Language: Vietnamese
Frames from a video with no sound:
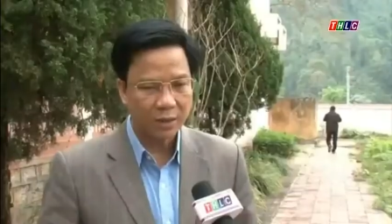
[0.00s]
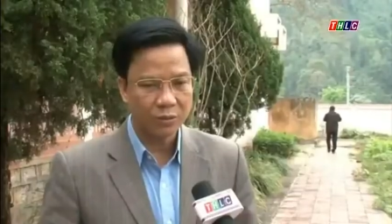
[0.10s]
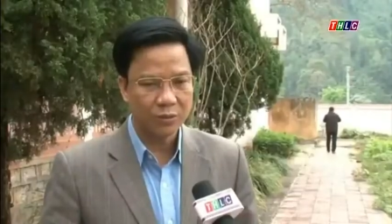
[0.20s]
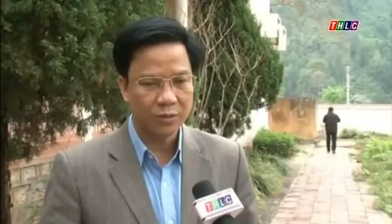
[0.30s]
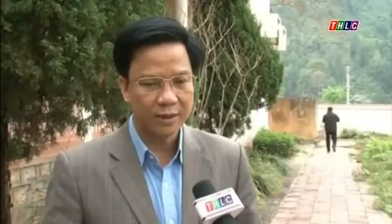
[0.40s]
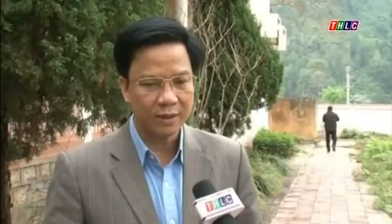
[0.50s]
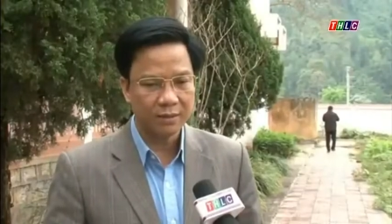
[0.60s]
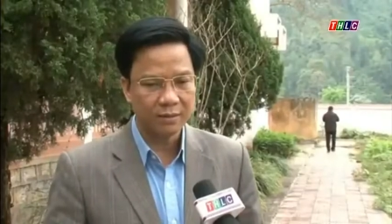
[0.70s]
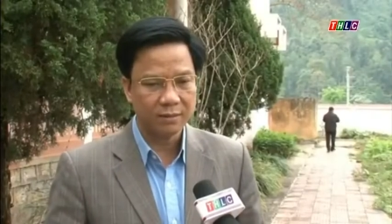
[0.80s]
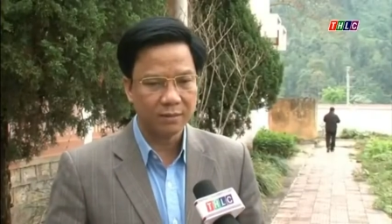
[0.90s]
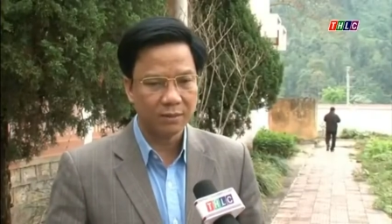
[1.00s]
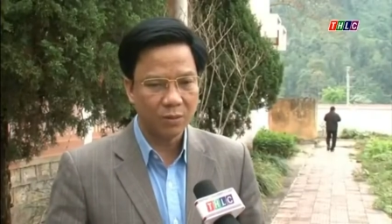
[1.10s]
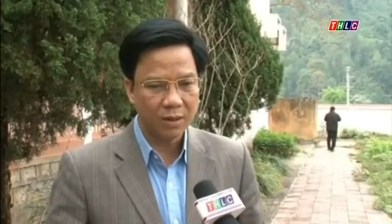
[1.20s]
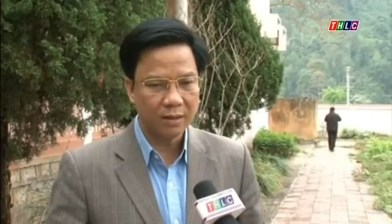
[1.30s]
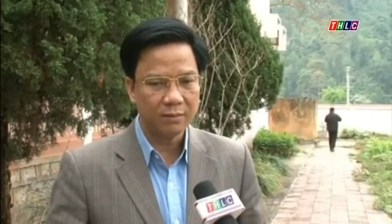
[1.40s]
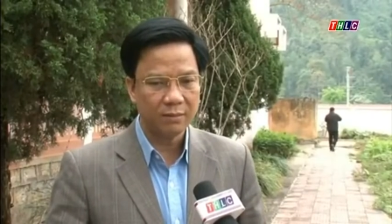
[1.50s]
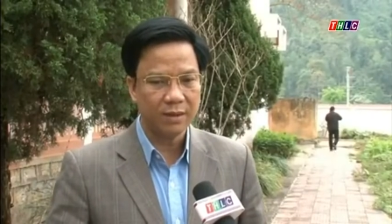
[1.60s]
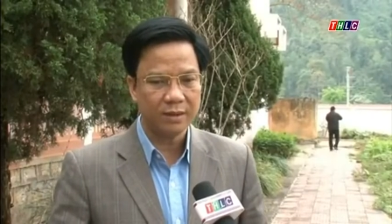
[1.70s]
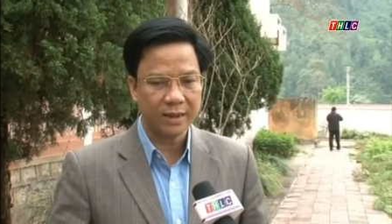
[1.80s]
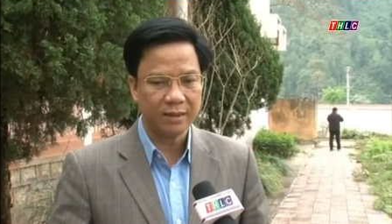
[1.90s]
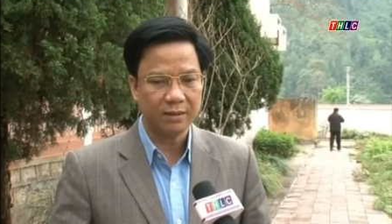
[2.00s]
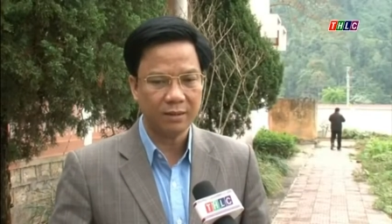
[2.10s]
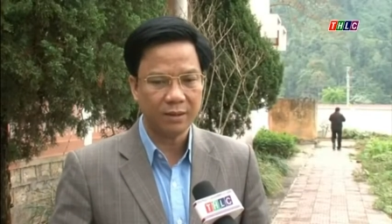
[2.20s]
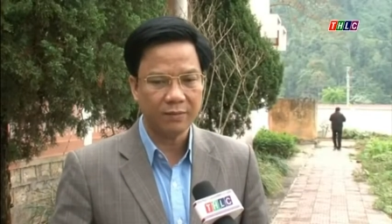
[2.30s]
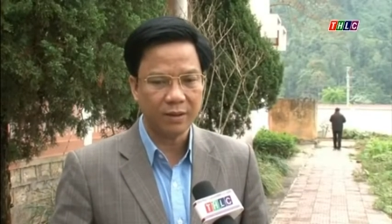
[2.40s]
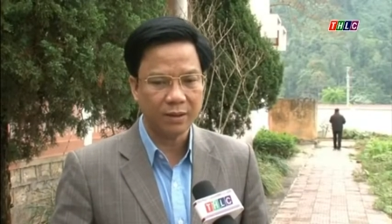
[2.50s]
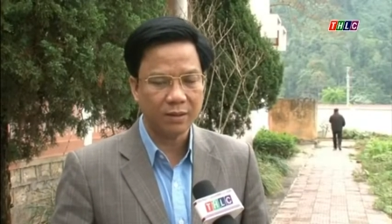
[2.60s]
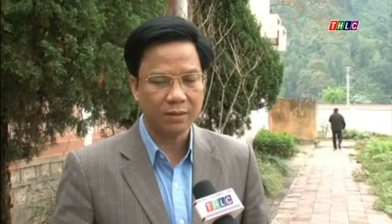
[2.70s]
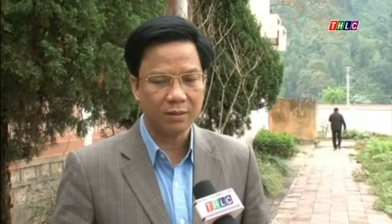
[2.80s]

đầu chúng tôi sẽ cố gắng là dành cái phần đất